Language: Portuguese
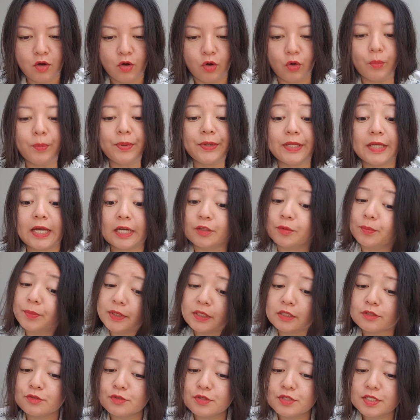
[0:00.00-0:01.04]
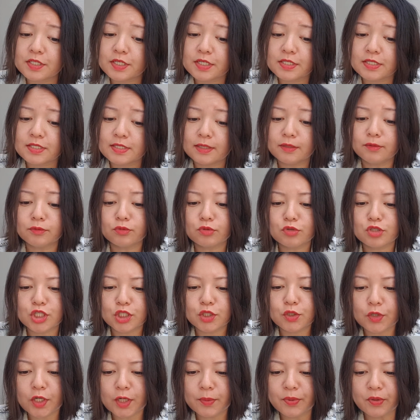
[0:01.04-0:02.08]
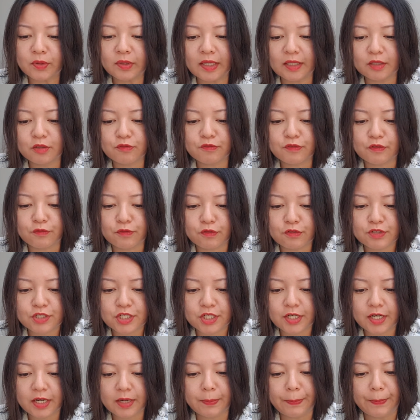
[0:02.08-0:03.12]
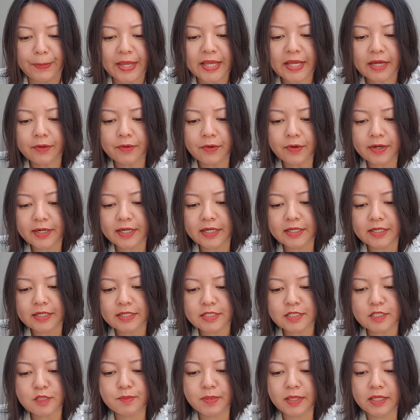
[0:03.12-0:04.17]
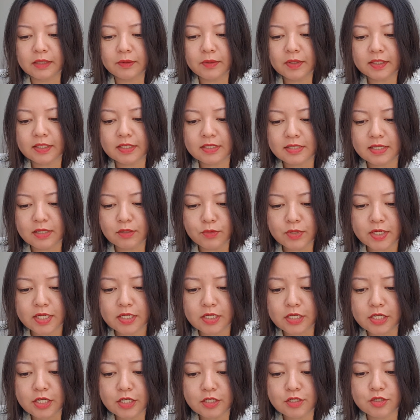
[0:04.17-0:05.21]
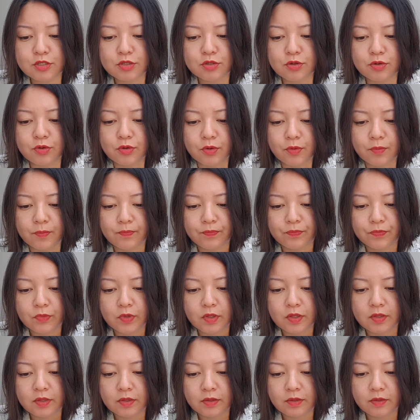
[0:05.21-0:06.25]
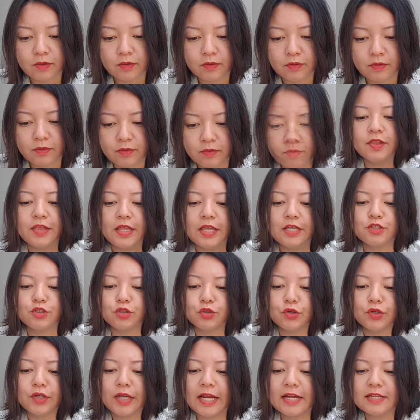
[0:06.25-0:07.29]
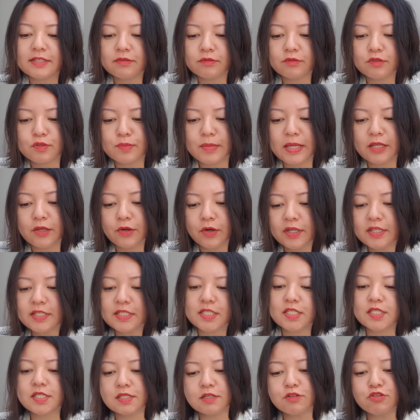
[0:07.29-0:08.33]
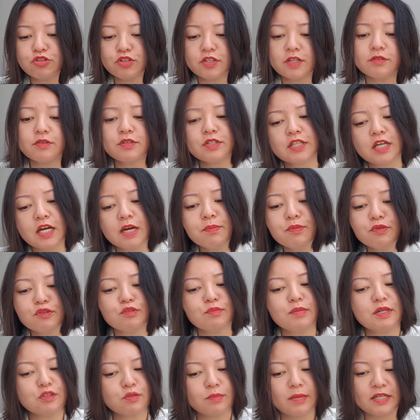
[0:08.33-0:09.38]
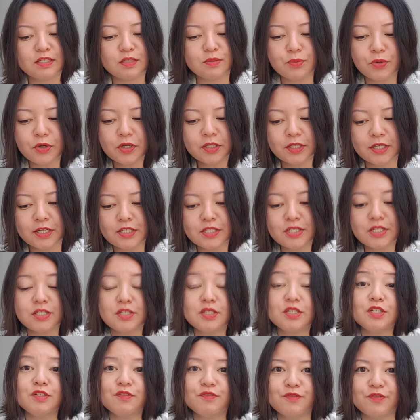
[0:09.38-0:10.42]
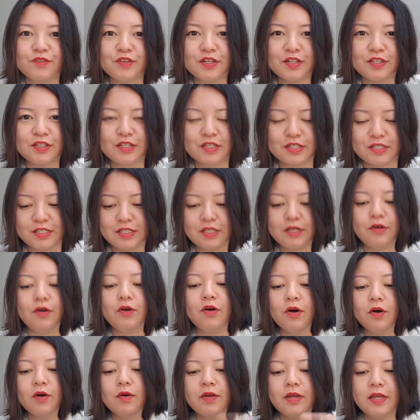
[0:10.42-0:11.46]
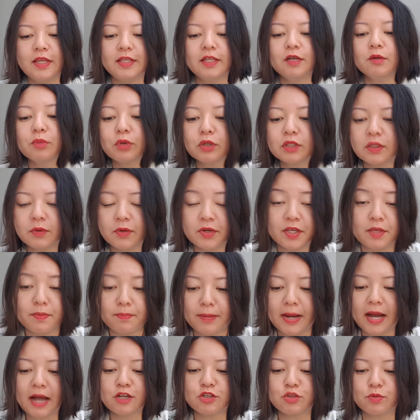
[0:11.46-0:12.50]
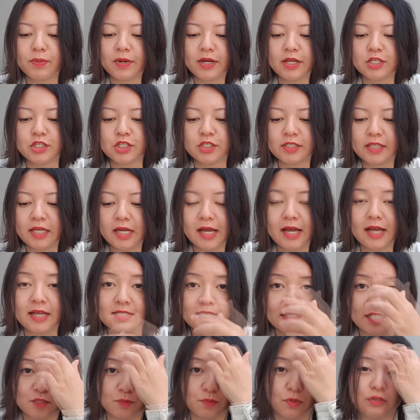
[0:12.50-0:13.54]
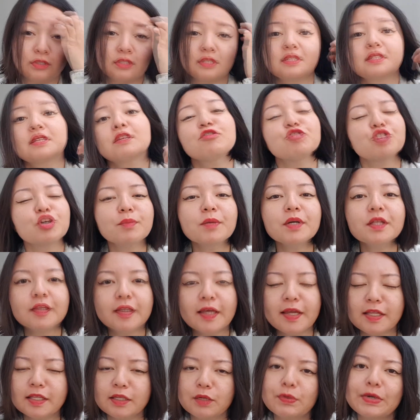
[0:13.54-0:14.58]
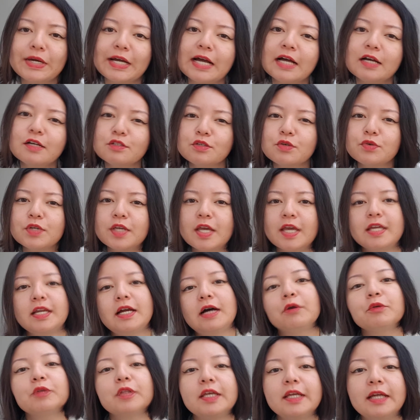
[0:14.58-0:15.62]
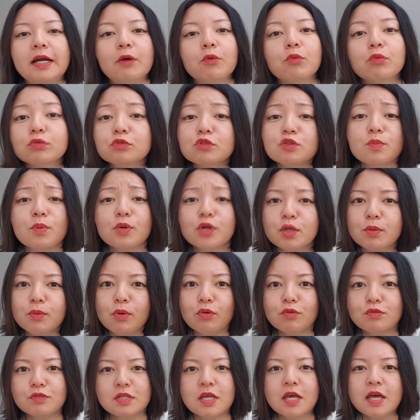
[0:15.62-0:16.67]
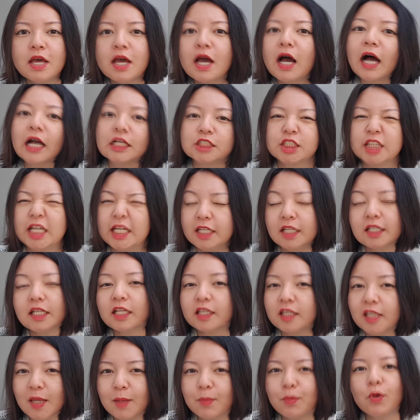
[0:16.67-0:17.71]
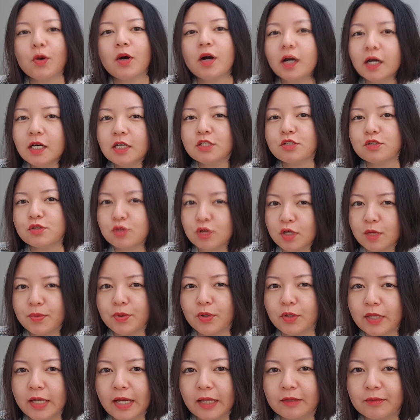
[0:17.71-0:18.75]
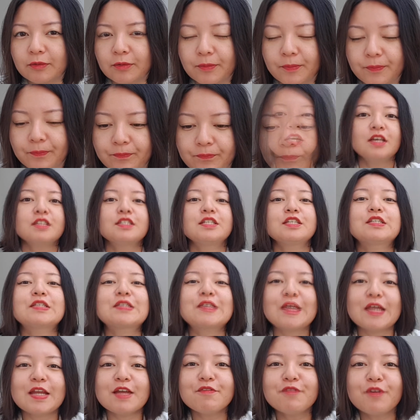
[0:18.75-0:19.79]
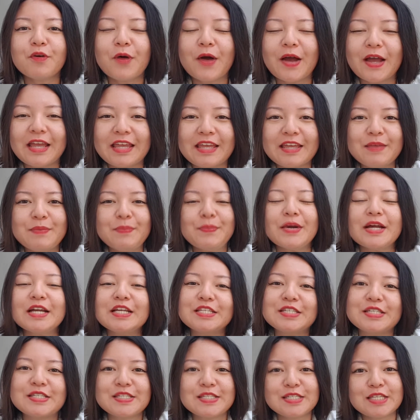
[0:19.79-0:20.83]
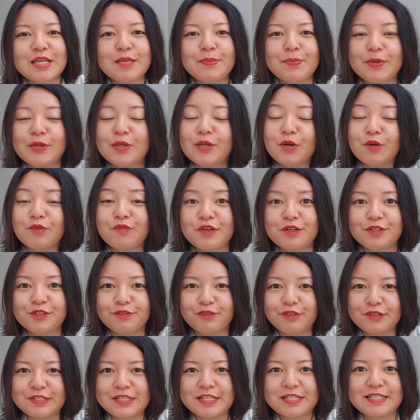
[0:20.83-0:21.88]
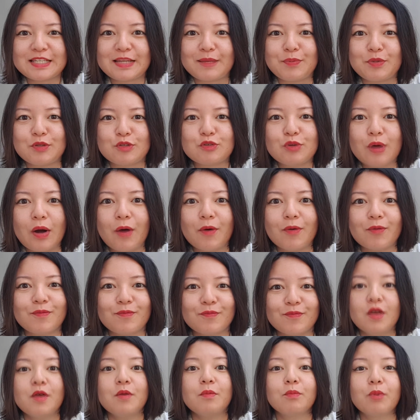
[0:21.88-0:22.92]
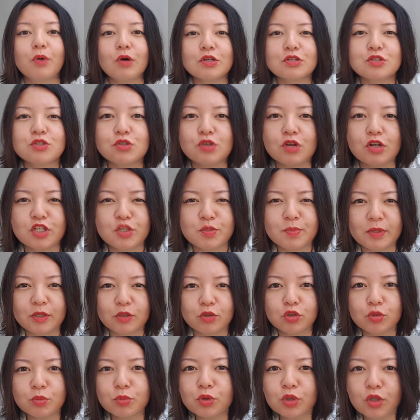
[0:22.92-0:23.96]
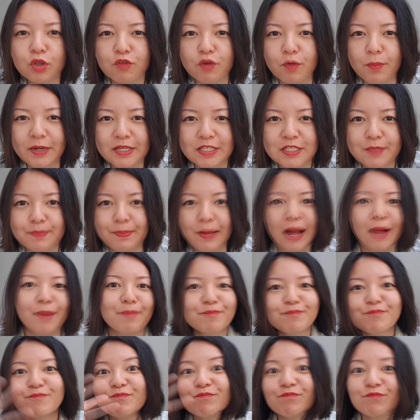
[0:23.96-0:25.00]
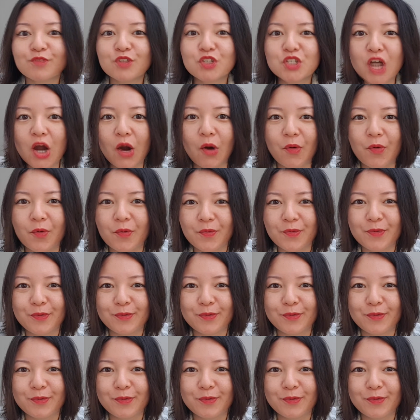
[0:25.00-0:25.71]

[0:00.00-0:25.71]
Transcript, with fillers: Obrigado pela sua inscrição. No dia do campeonato, por favor, chegar meia hora antes para não atrasar o início. Tente tornar-se um dos melhores de São José dos Campos, mas o mais importante, divirta-se. Ó, e tem um botão aqui embaixo para editar as respostas que eu já mandei, então caso eu queira alterar algum dos pokémons, acho que ainda dá tempo antes do campeonato. Se inscrevam aí, participem e eu vejo vocês lá, pessoal. Boa sorte para todo mundo que for participar. Tchau!